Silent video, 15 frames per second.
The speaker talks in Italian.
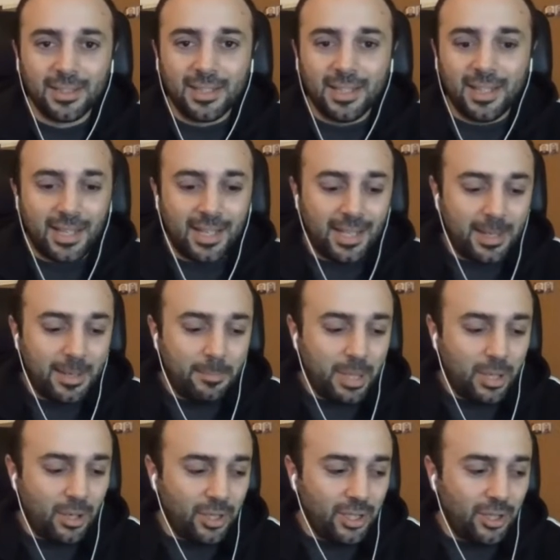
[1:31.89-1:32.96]
Eh,
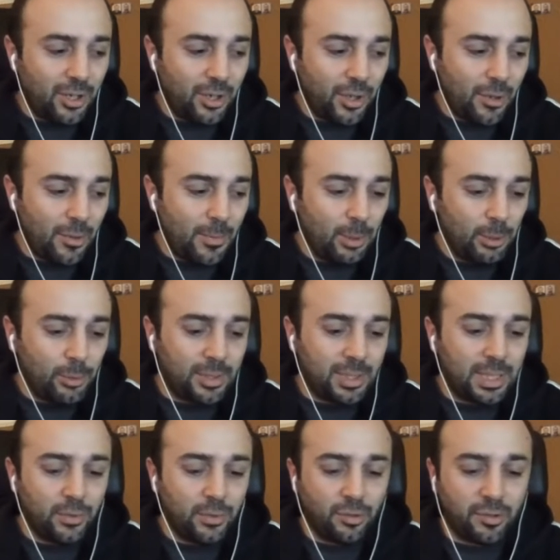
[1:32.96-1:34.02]
però io ero molto
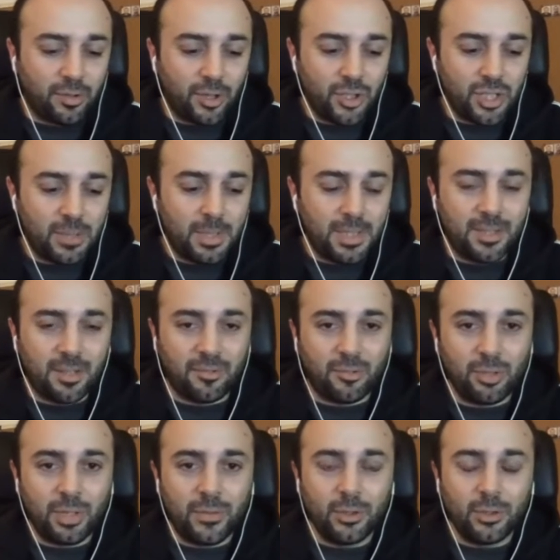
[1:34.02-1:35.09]
attivo sui social mentre
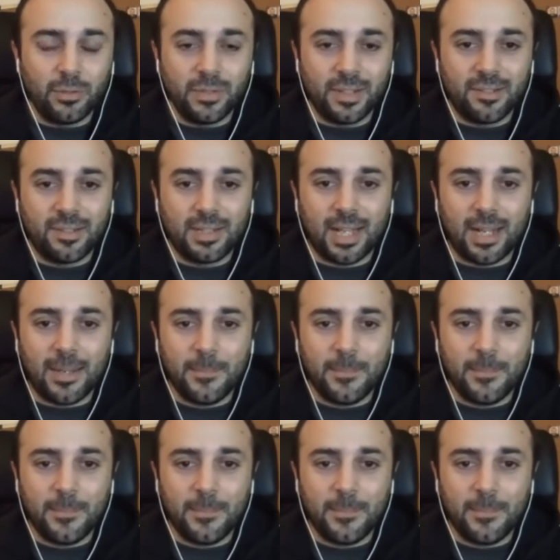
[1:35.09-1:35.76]
studiavo all'università